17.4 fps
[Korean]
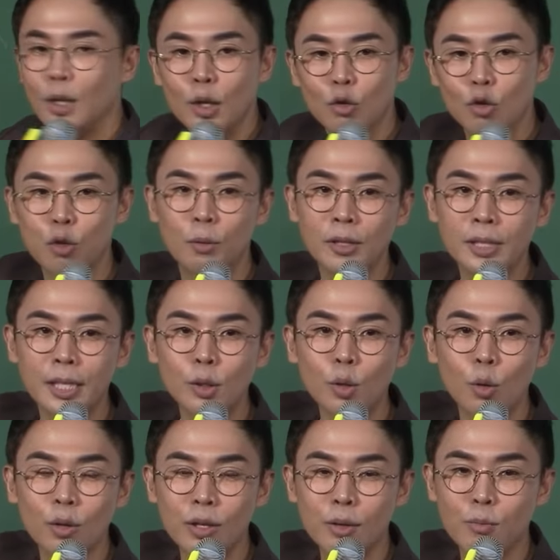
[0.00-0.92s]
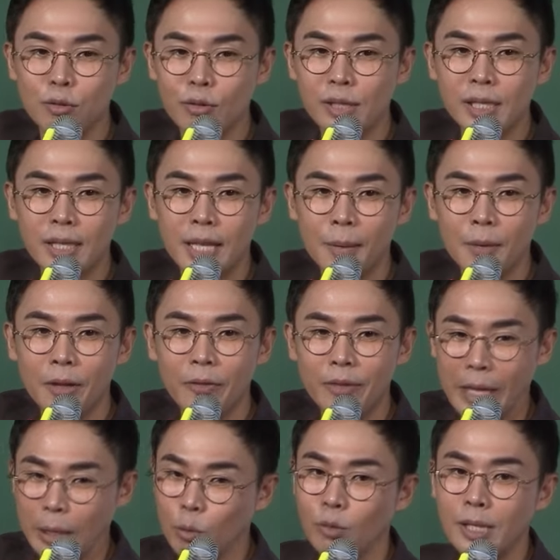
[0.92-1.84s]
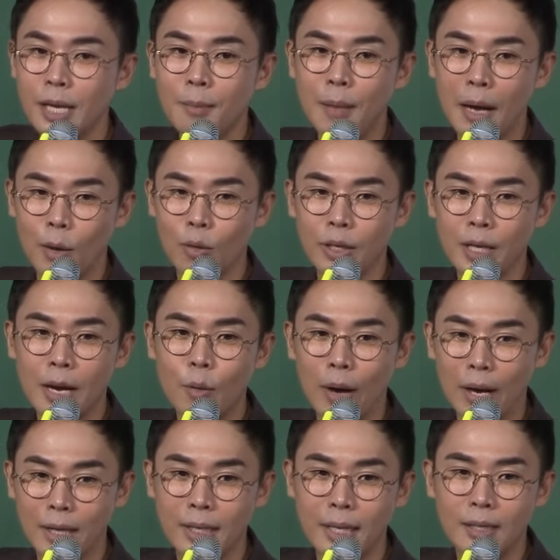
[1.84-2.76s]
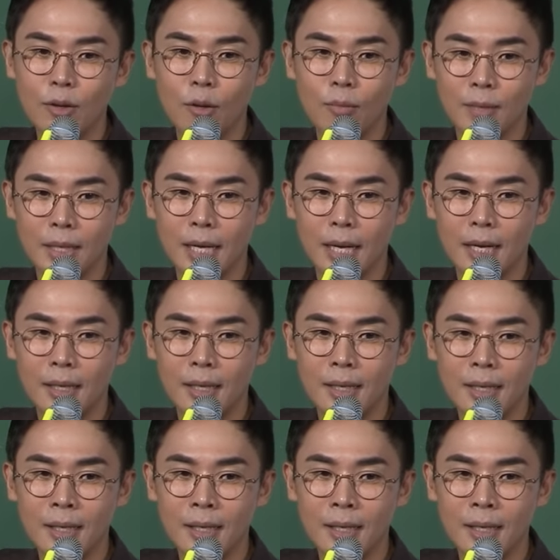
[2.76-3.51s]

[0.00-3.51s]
두 번째 소원을 물으신다면 내 동생 방원이가 왕이 되는 겁니다.